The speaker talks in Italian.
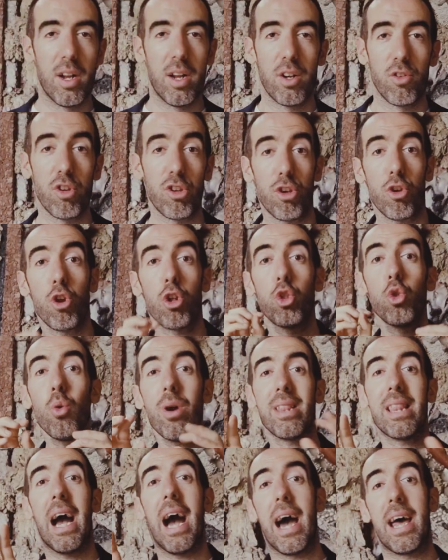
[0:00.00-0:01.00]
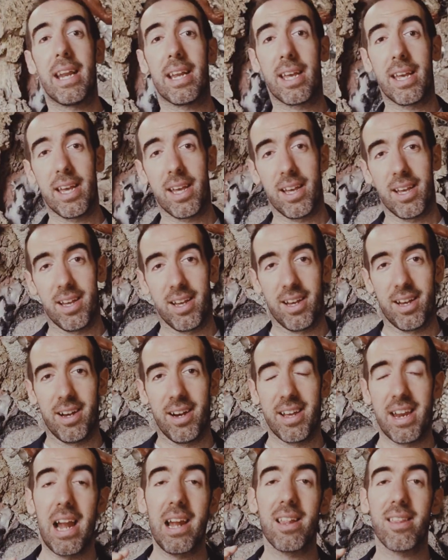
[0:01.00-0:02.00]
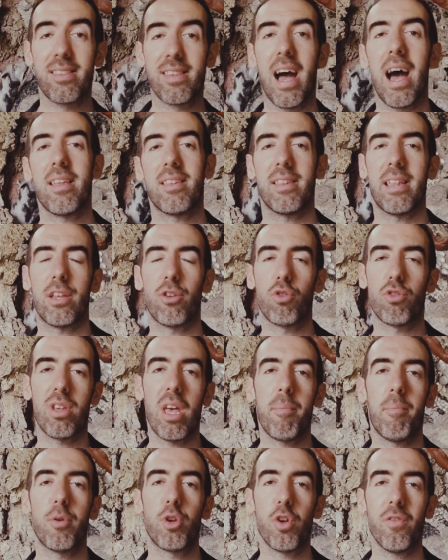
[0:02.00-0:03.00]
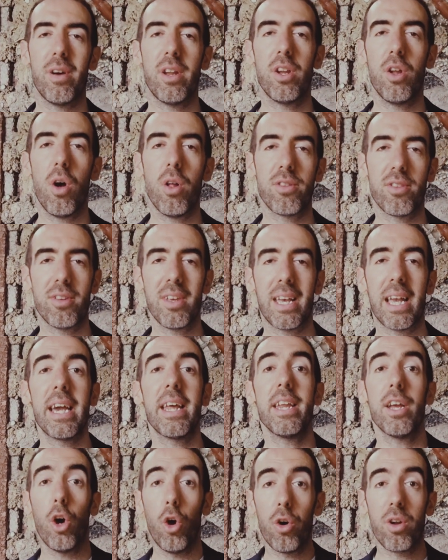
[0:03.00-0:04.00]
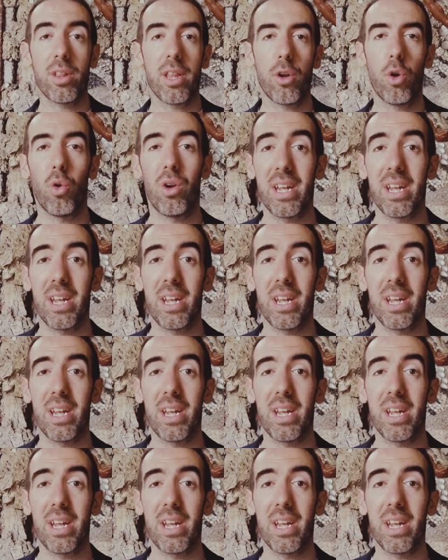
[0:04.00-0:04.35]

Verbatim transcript: Ci sono due targhe realizzate da Giuseppe Giovannozzi che ricordano